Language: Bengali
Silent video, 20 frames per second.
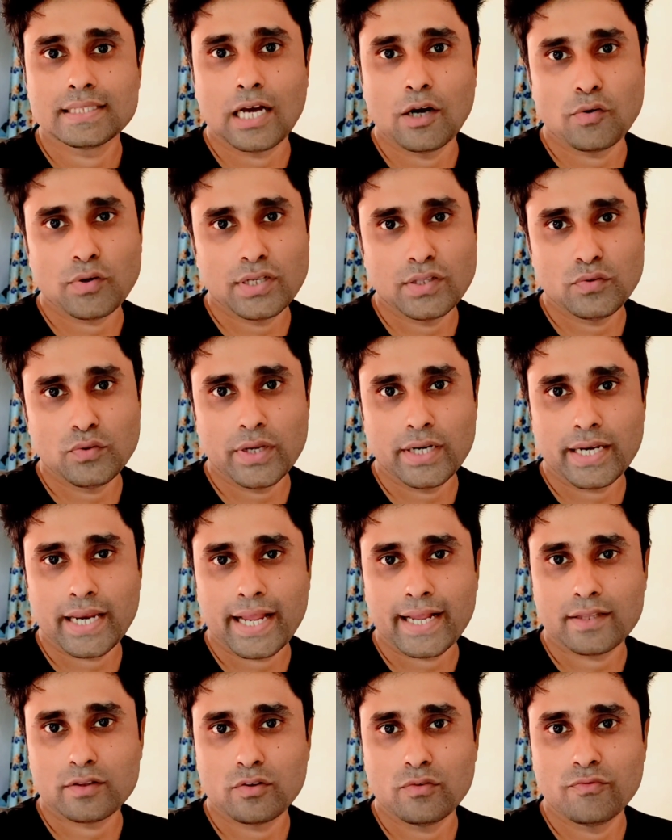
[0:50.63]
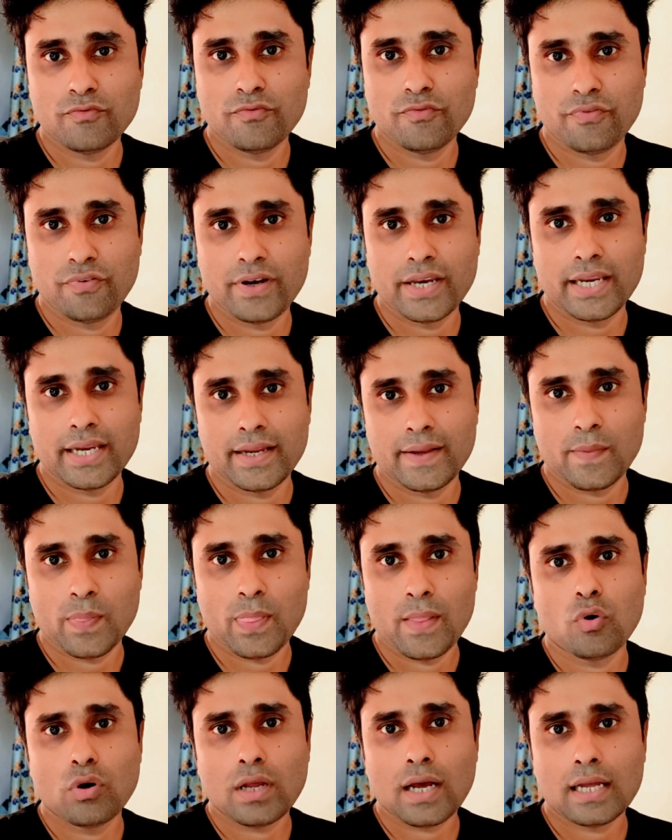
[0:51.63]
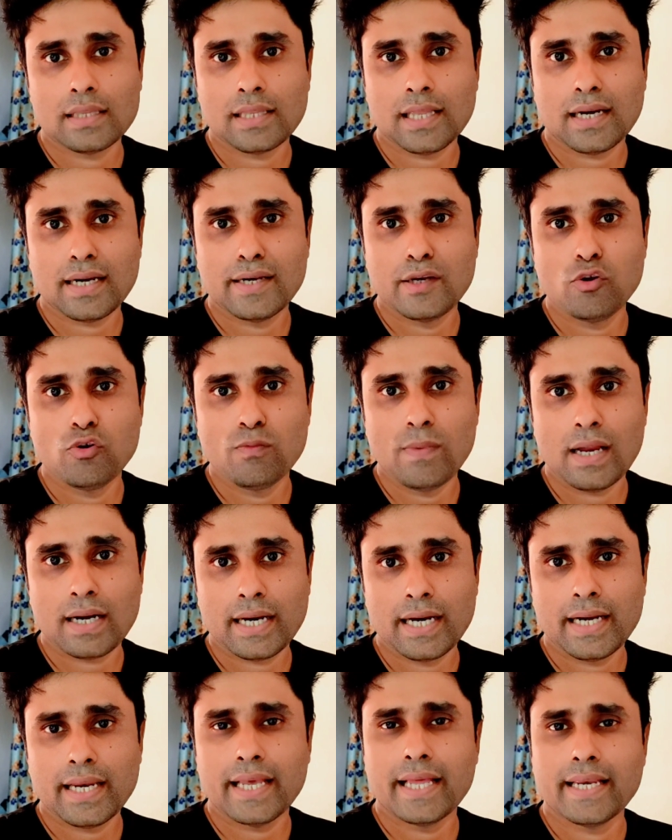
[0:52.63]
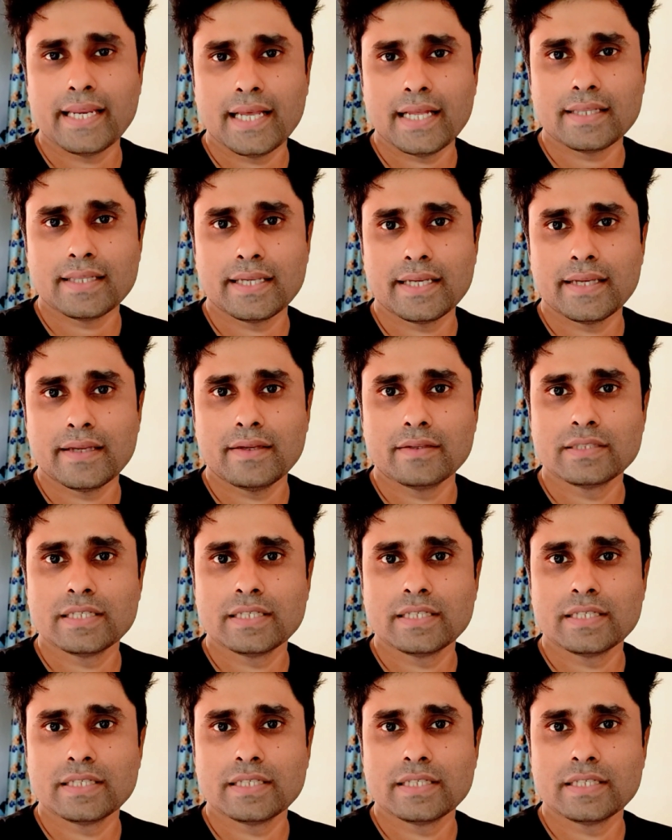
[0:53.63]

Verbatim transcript: তাও কিন্তু এটা একদম ফ্রি কলকাতার নিউ মার্কেট এরিয়াতে